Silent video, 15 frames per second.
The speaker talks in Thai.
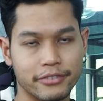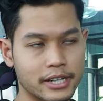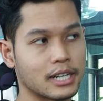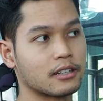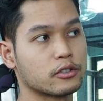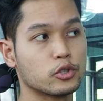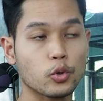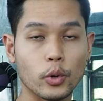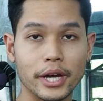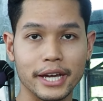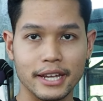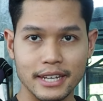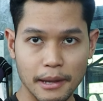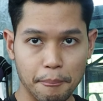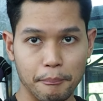ฝึกด้วย
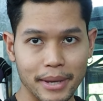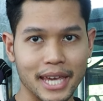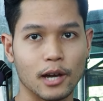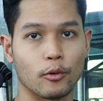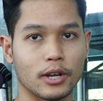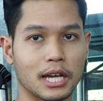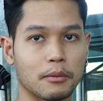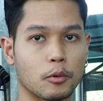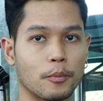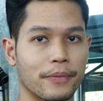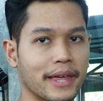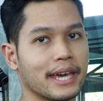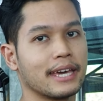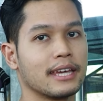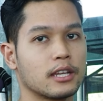ดัมเบลนะครับผม
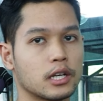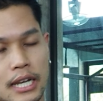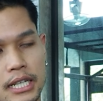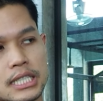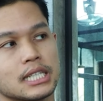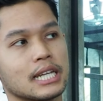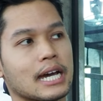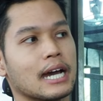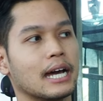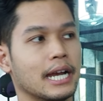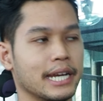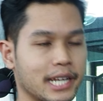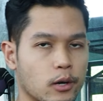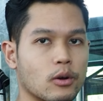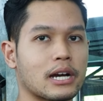ในลักษณะ
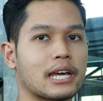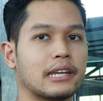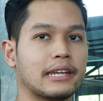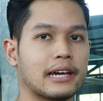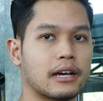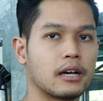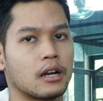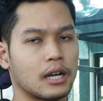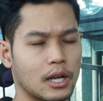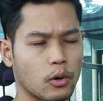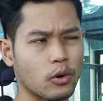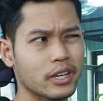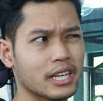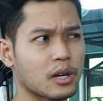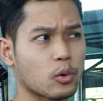เดียวกันเนี่ยเรา
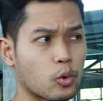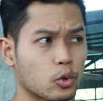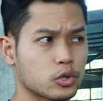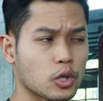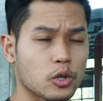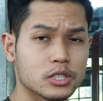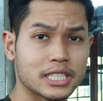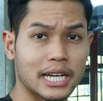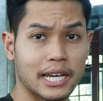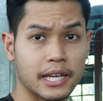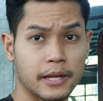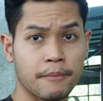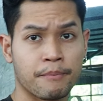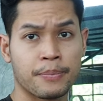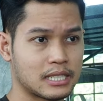ก็ยังคงต้องใช้
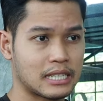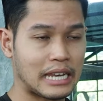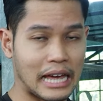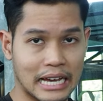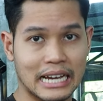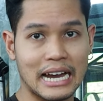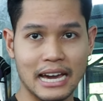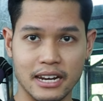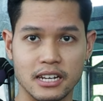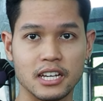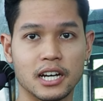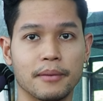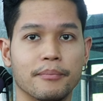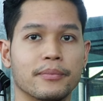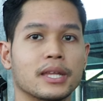หลักการ
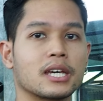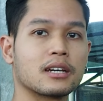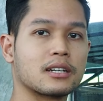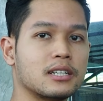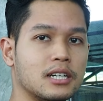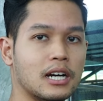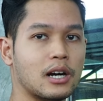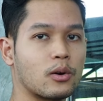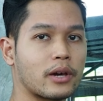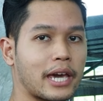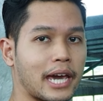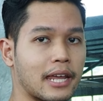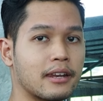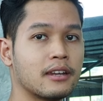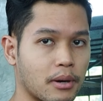เดิมนั่นคือเอาแข
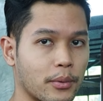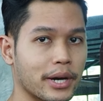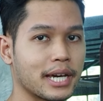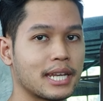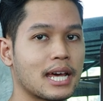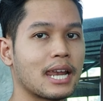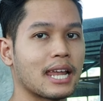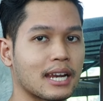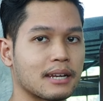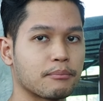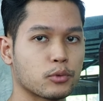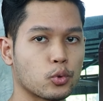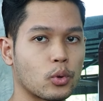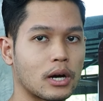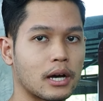นปล่อยไว้ด้านหลัง
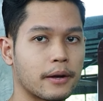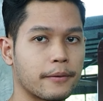ลำตัว